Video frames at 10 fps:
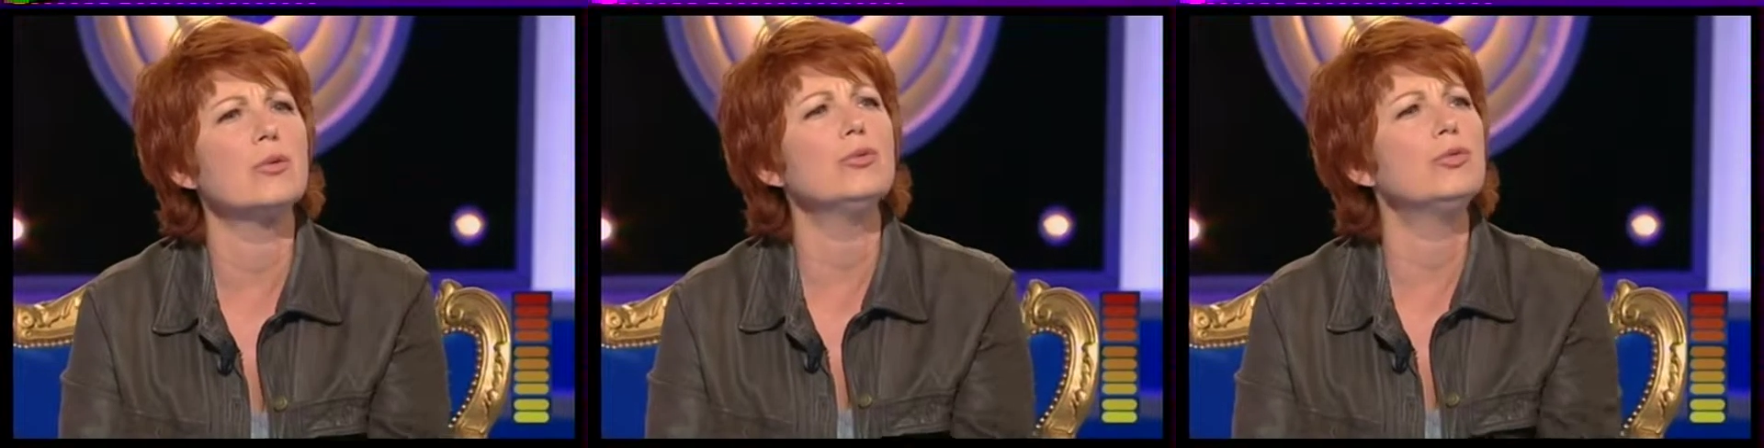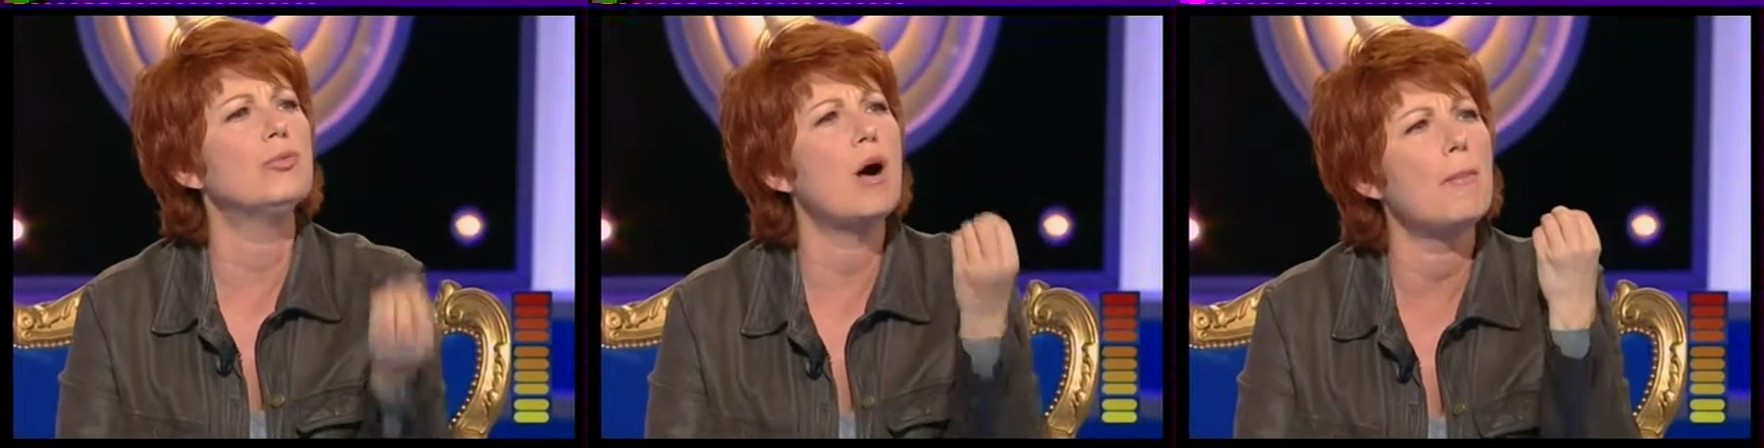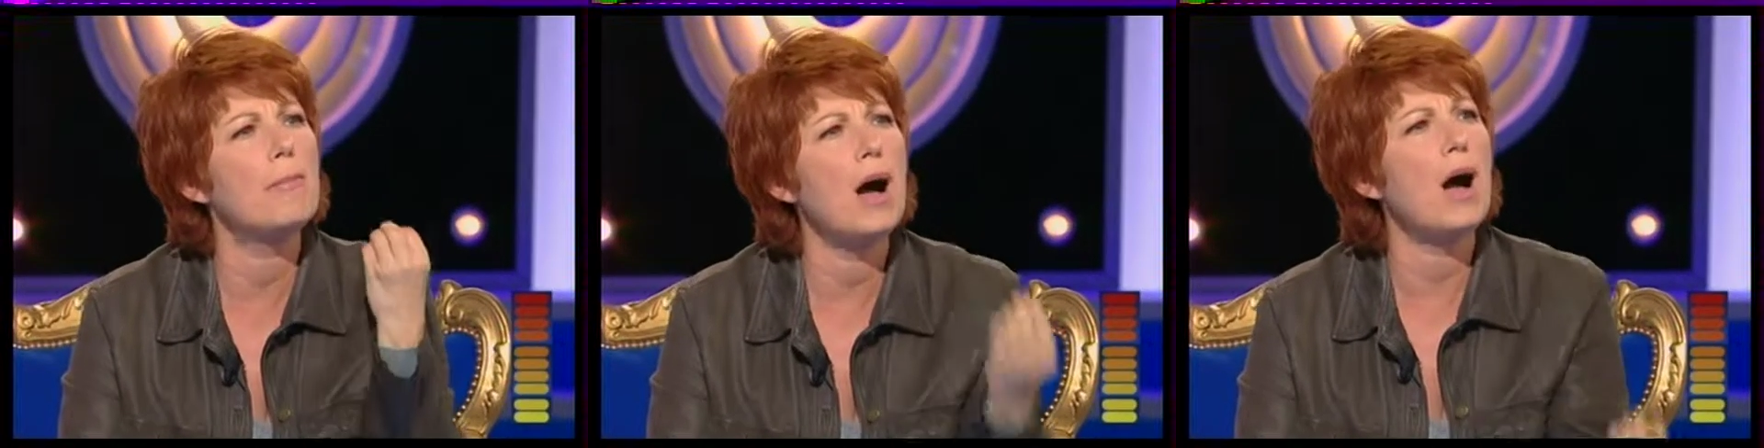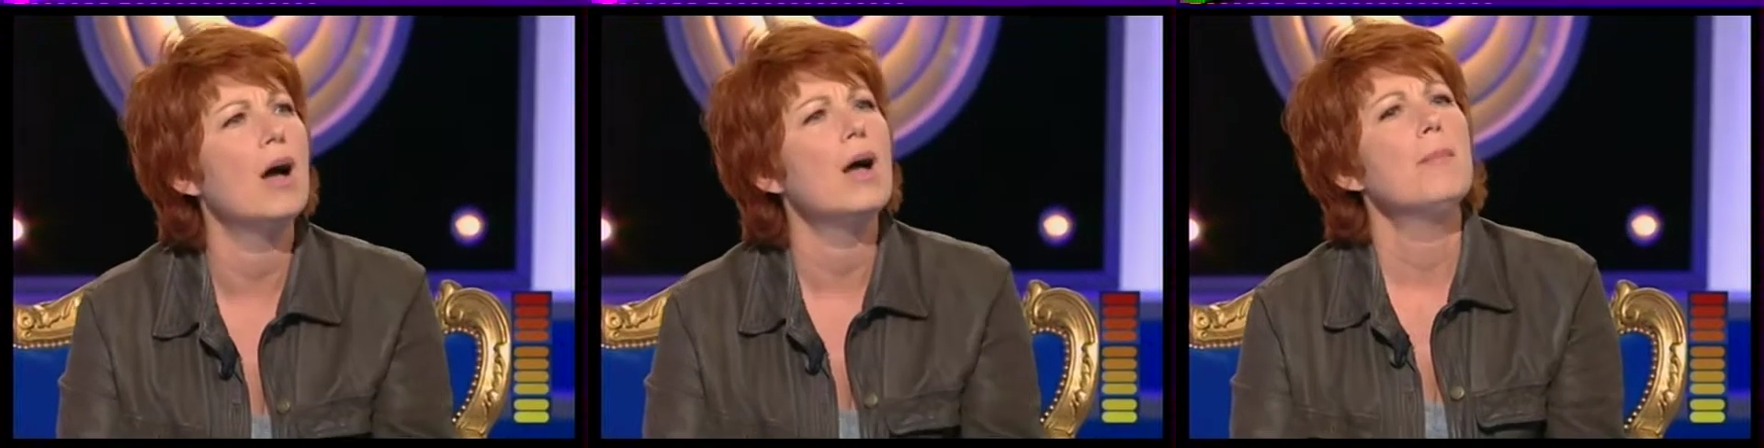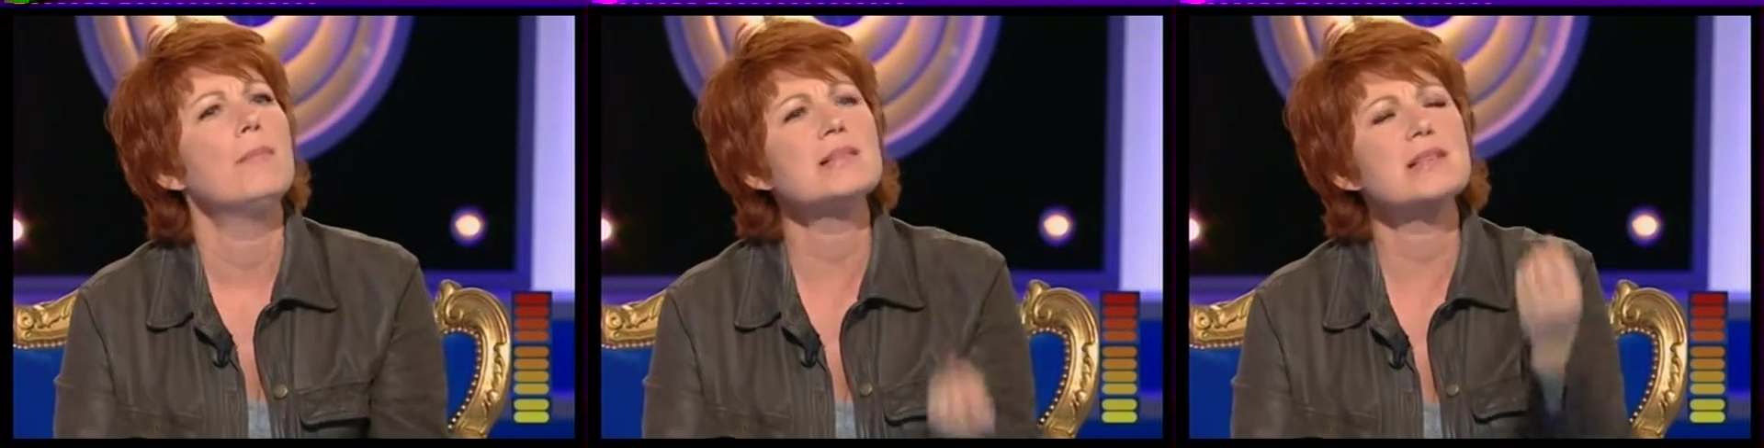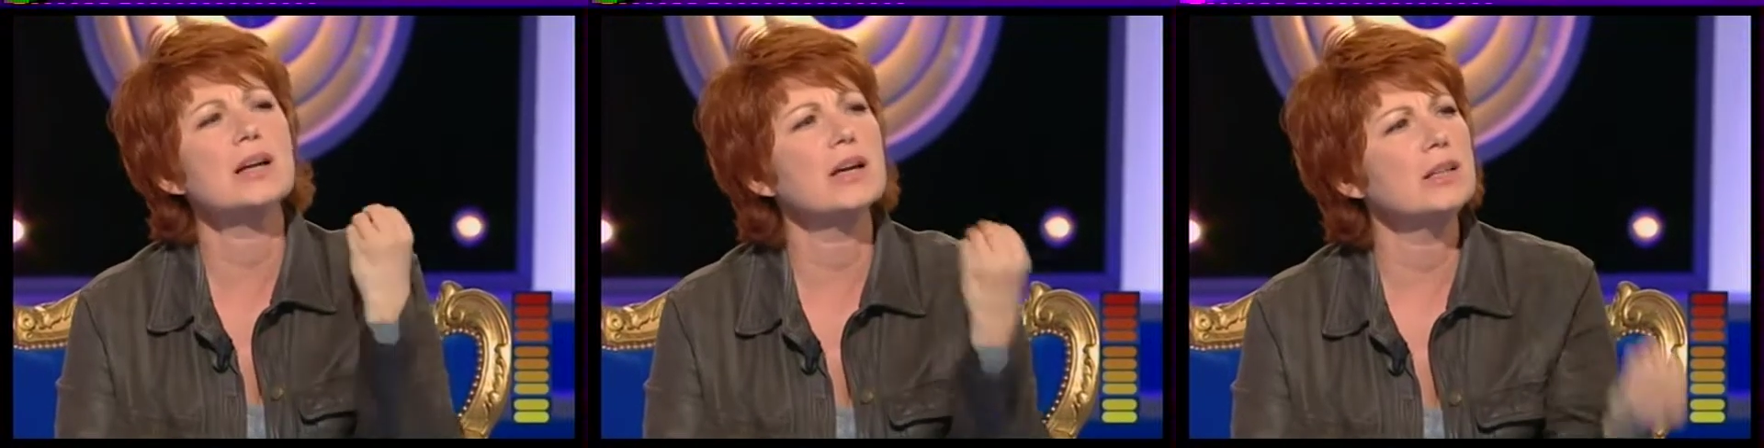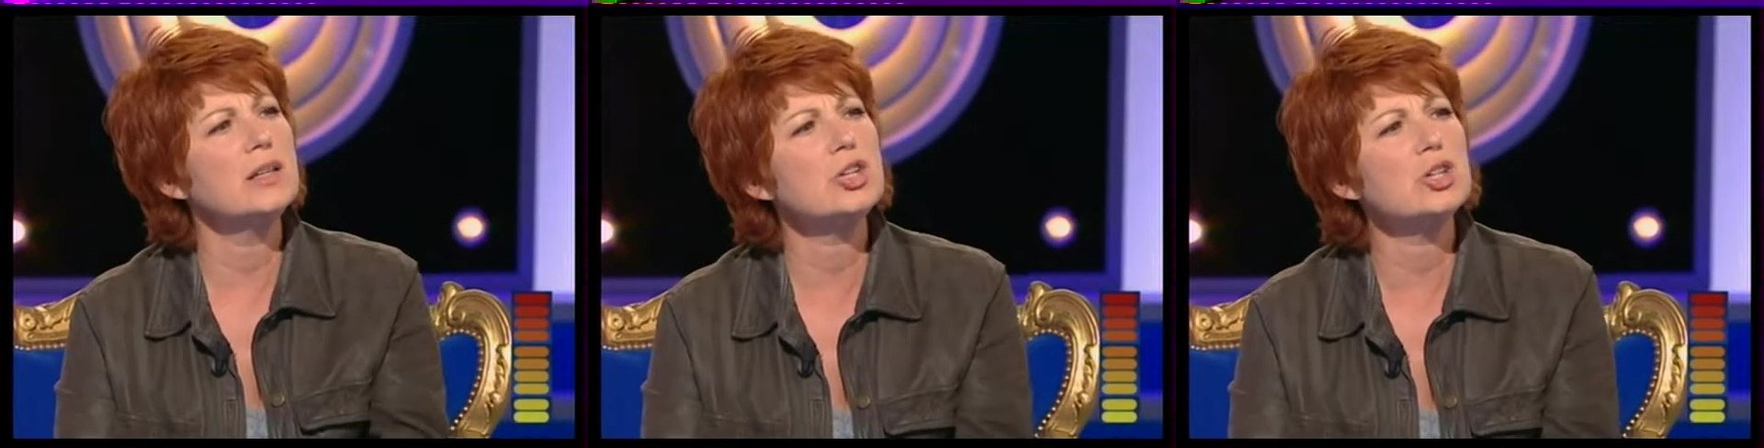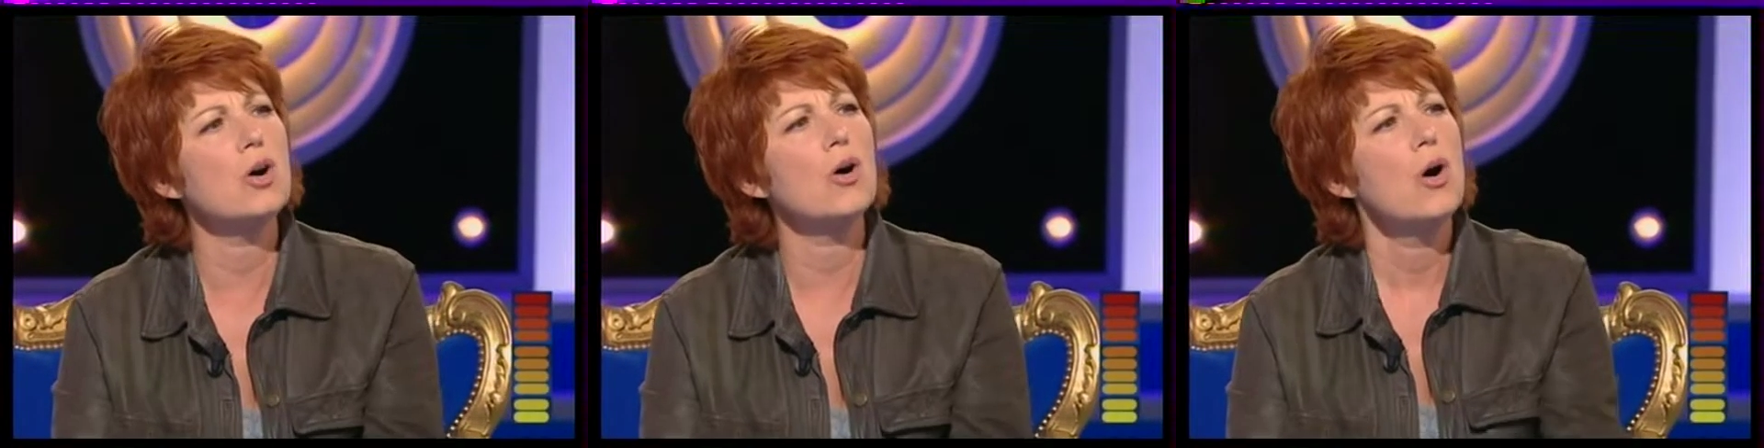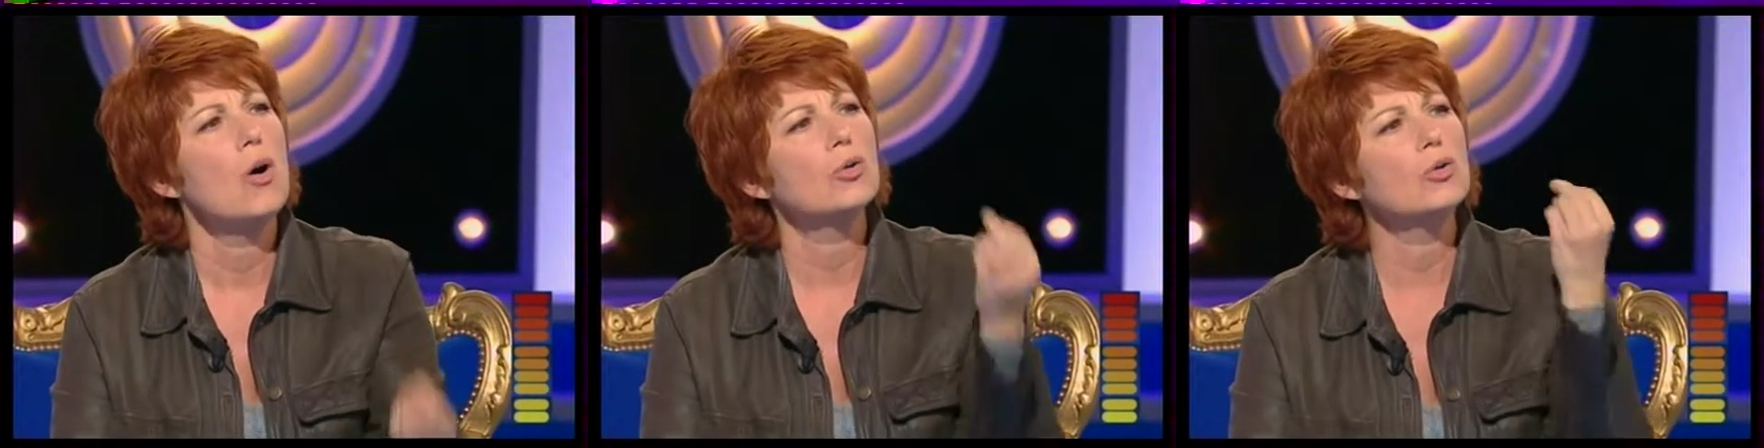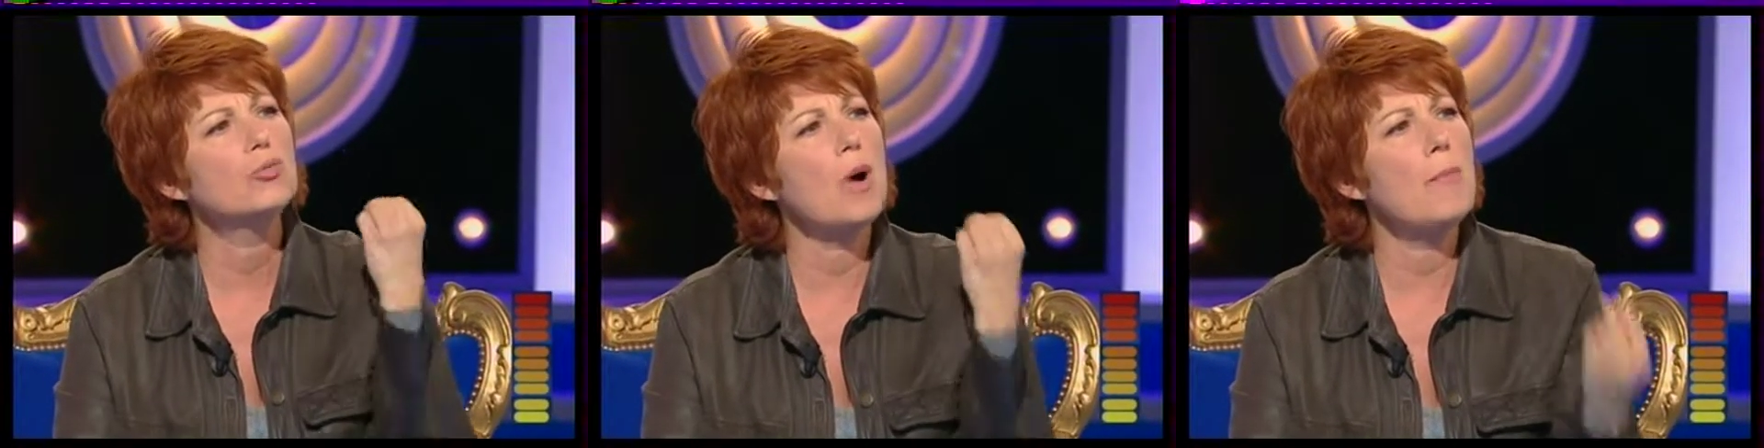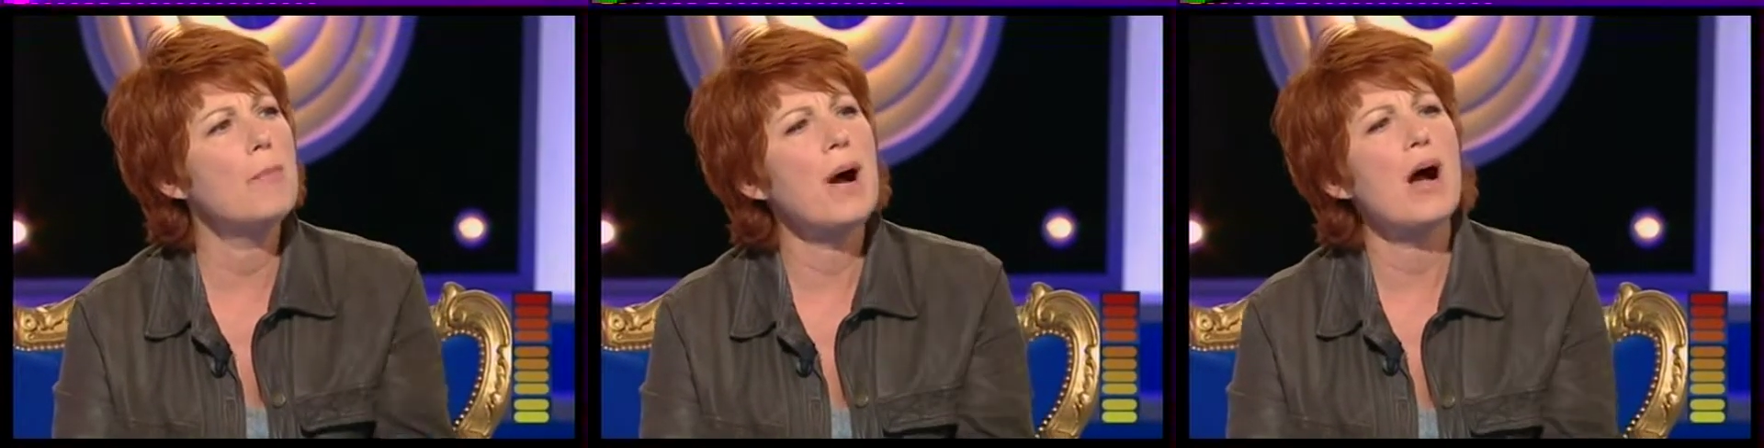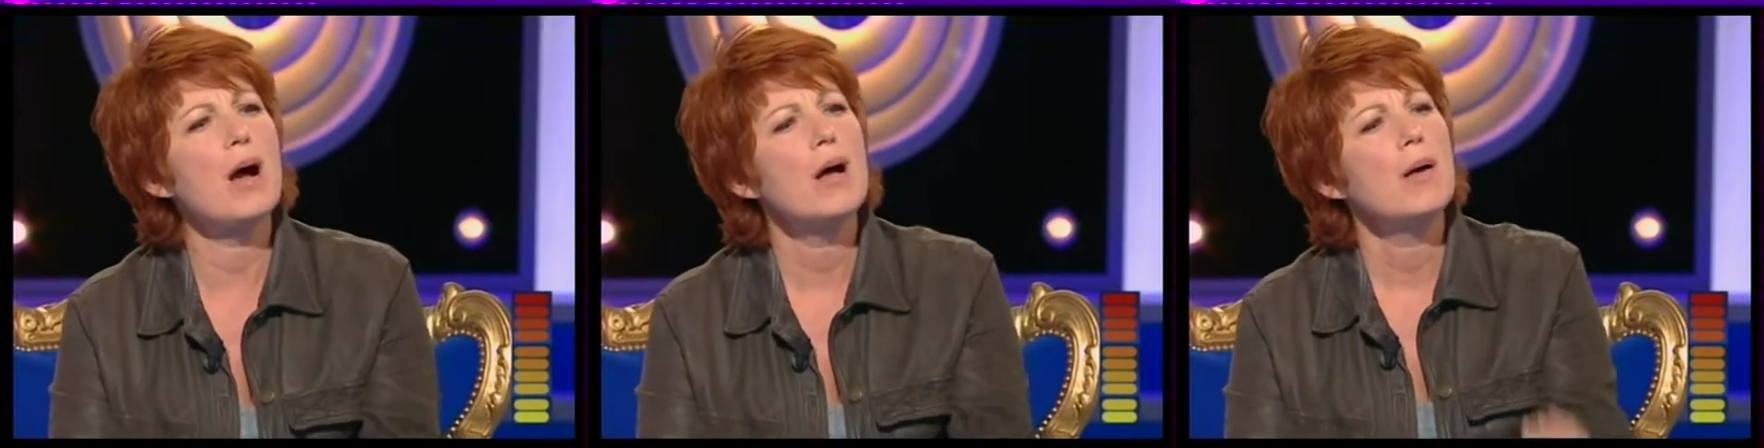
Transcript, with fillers: On ne doit pas massacrer des gens, on ne doit pas